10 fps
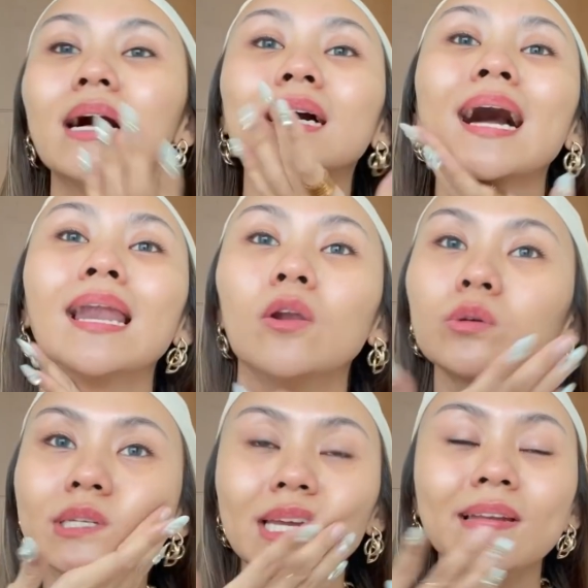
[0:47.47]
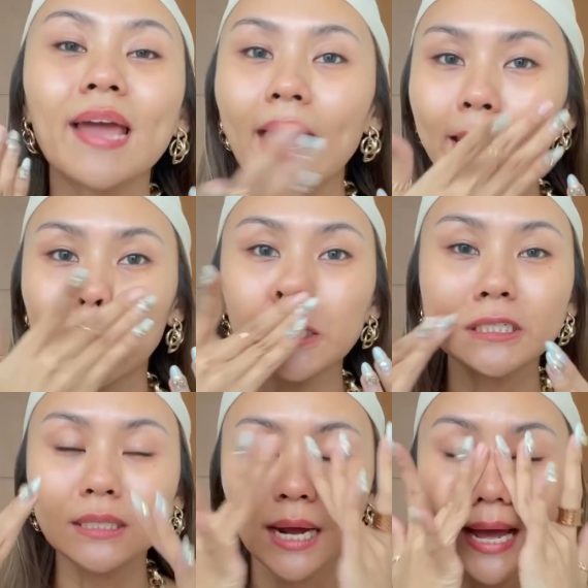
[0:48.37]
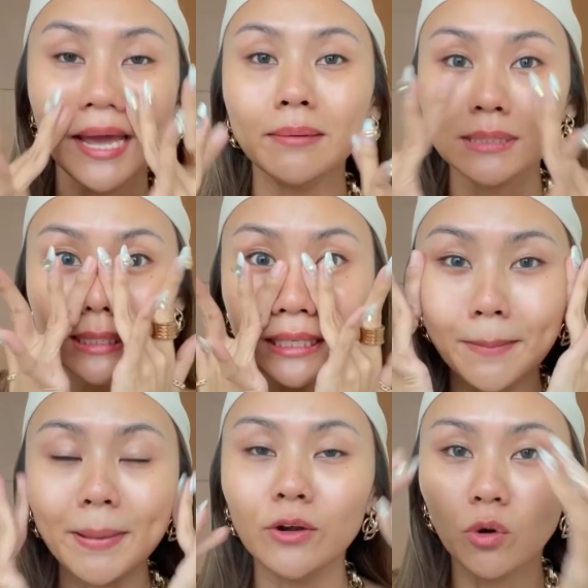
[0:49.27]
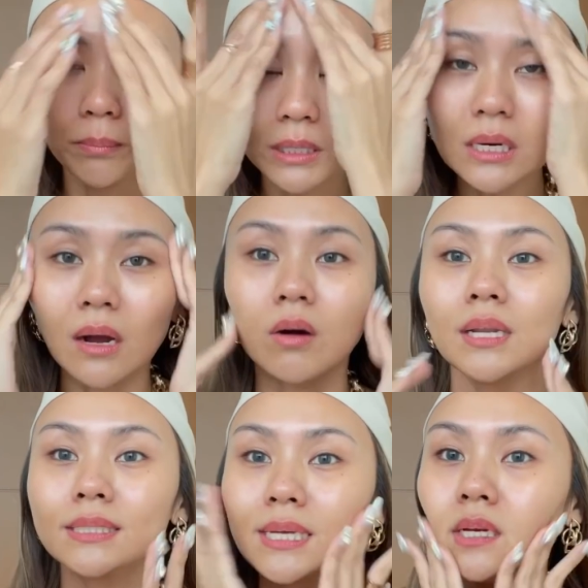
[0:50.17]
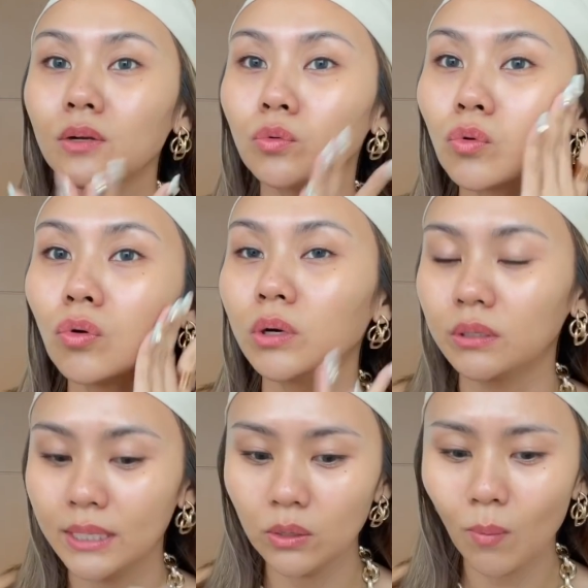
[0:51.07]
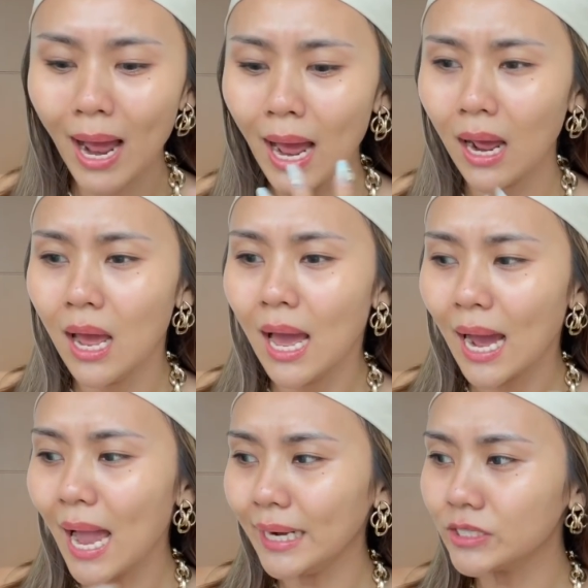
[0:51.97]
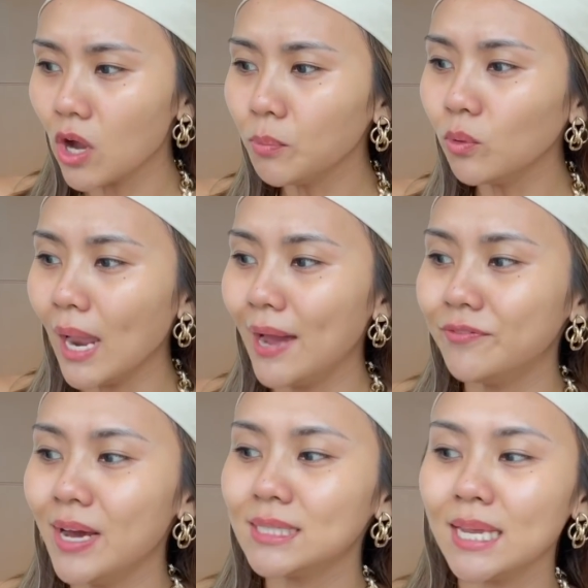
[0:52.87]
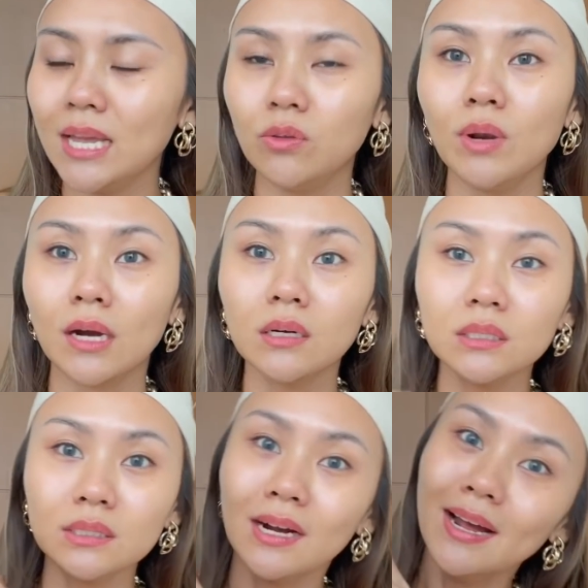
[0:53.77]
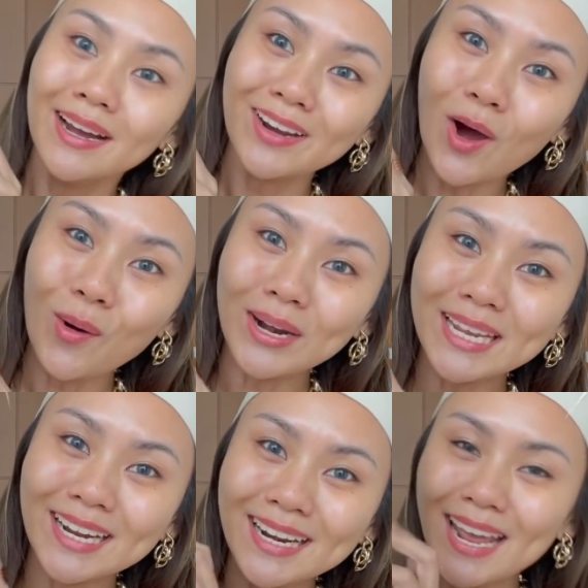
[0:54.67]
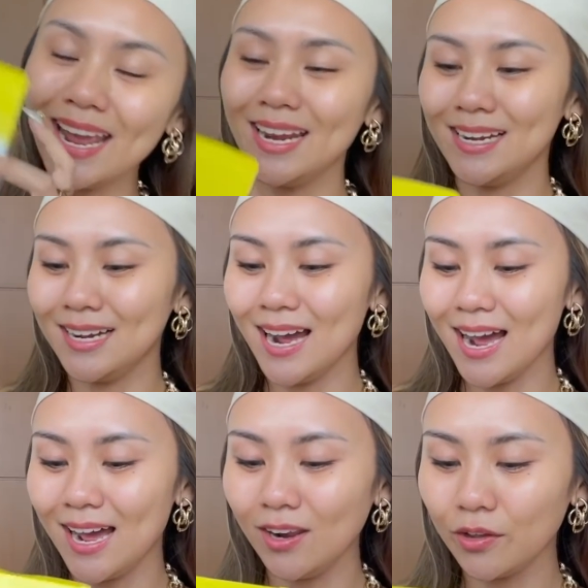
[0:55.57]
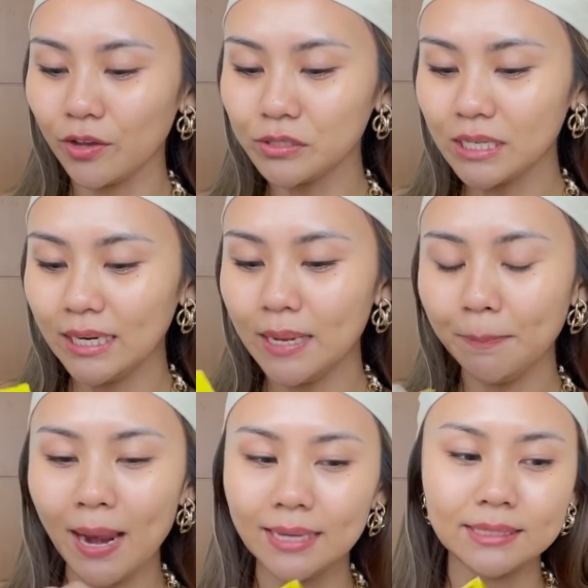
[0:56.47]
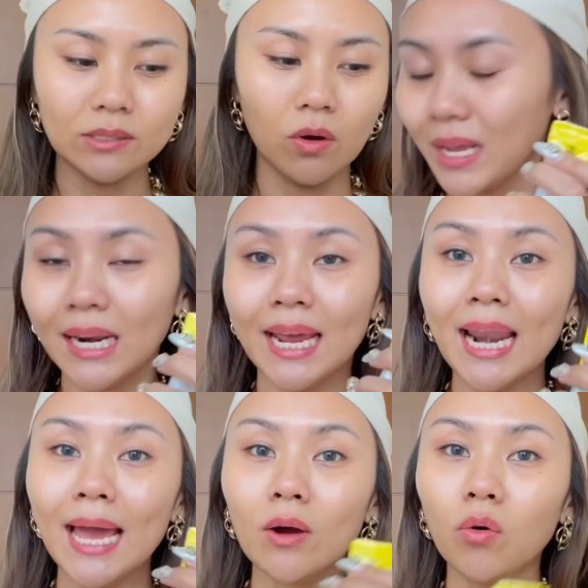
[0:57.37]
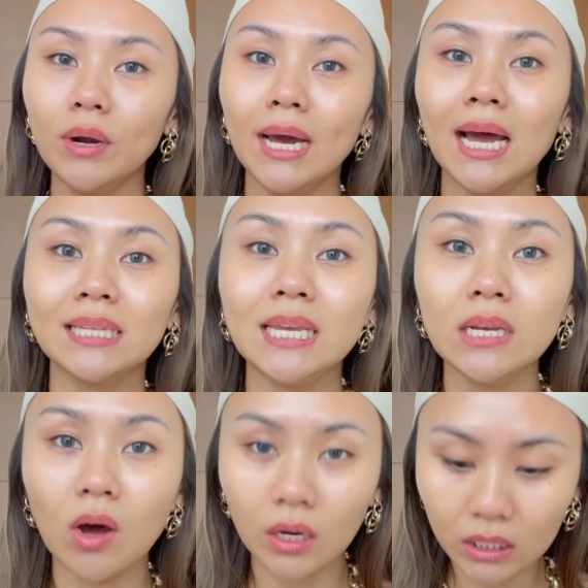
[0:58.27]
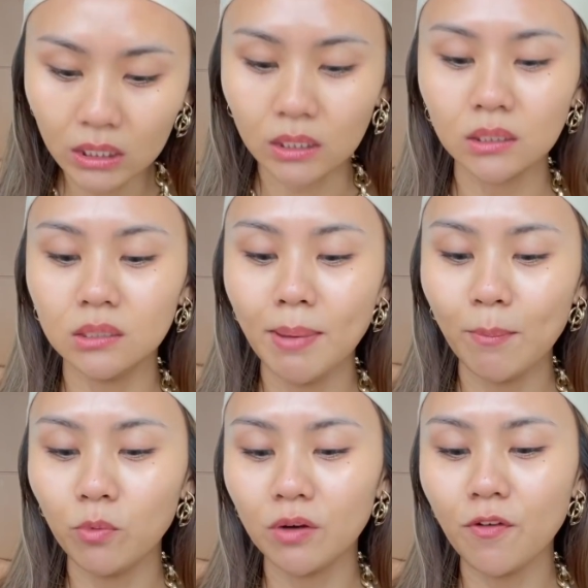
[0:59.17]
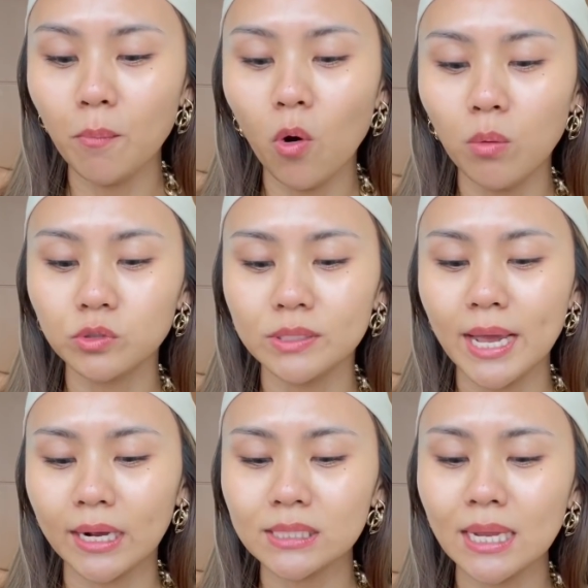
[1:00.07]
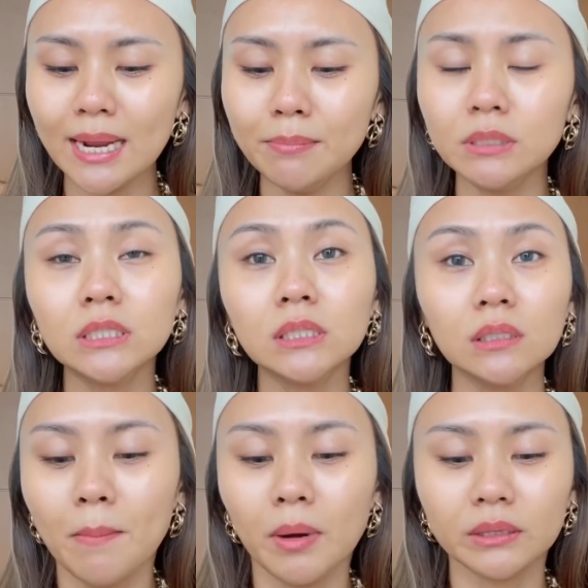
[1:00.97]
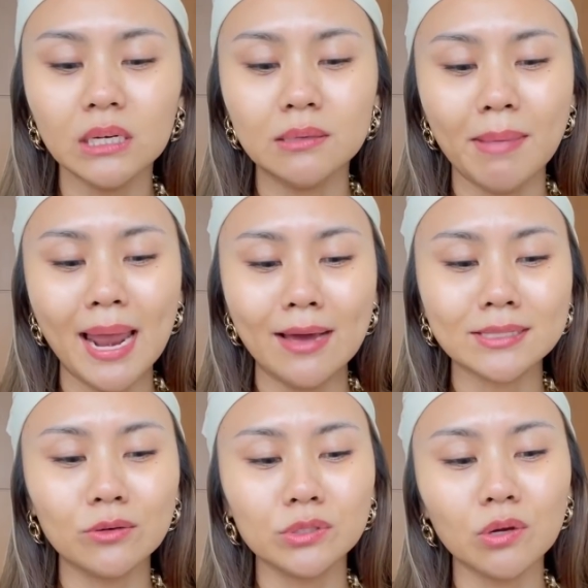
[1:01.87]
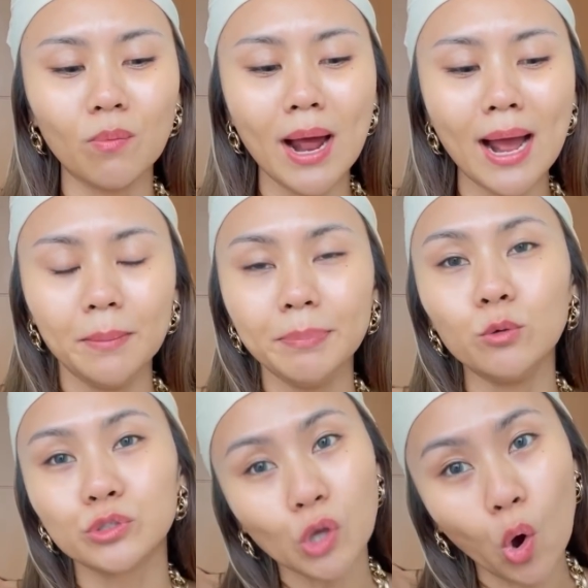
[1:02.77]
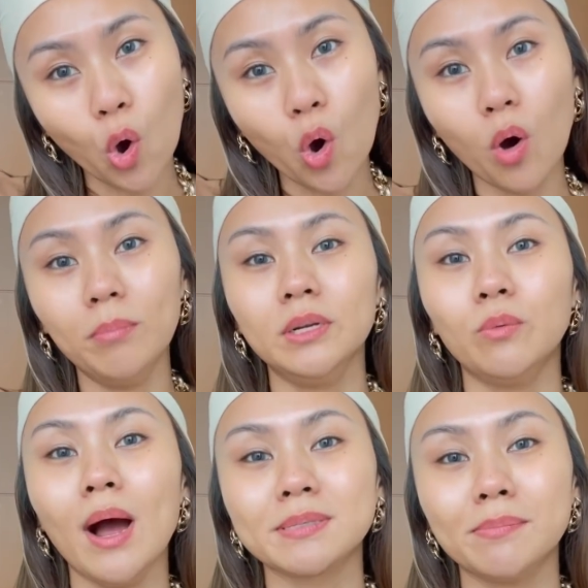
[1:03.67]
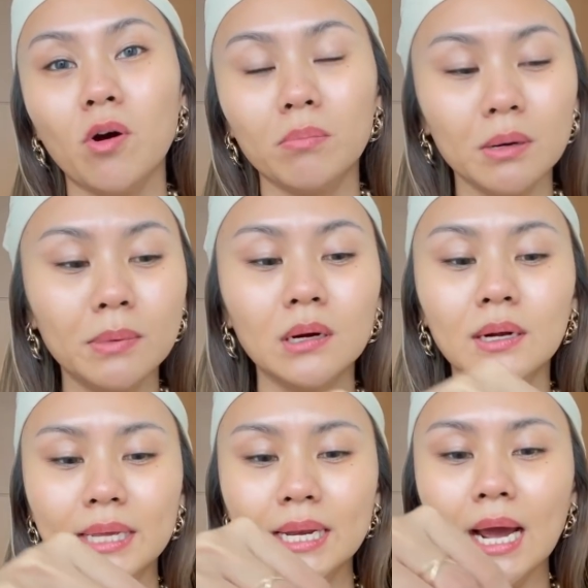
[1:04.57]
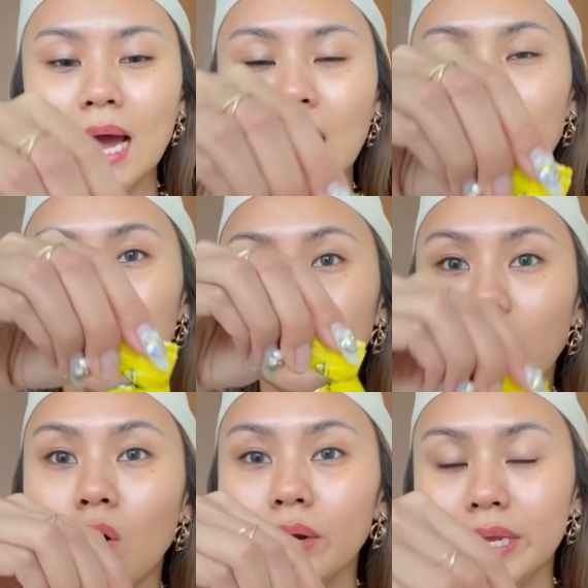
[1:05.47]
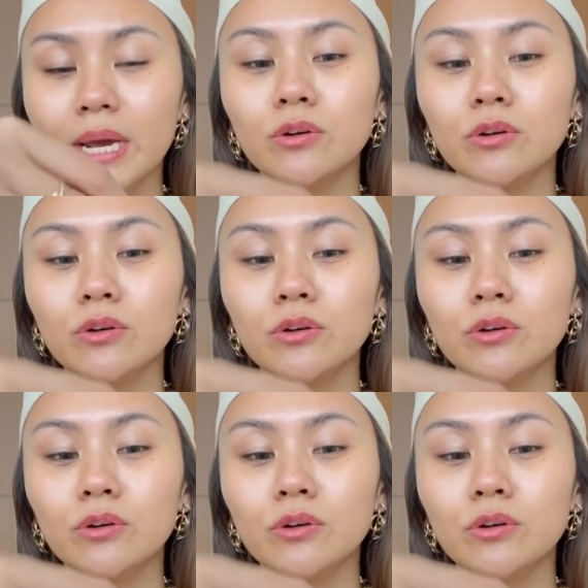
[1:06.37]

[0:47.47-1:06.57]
การลงสกินแคร์เนี่ยก็คือ แอมจะกินเป็นนมพึ่งกับคอลลาเจนนะทุกคน คิดว่าใครที่ชอบดูไลฟ์น่าจะเห็นอยู่แล้วก็คือ น้องคนนี้นั่นเองนะคะ Royal Jelly Plus เนาะหลายๆคนนะคะ ที่นอนดึกหรือแบบ work from home ส่วนใหญ่ก็จะเล่นมือถือพอตื่นมาแล้วจะรู้สึกว่าผิวโทมหรือว่าสมองเบอร์เบอร์อย่างนี้นะคะน้องคนนี้เนี่ยเขา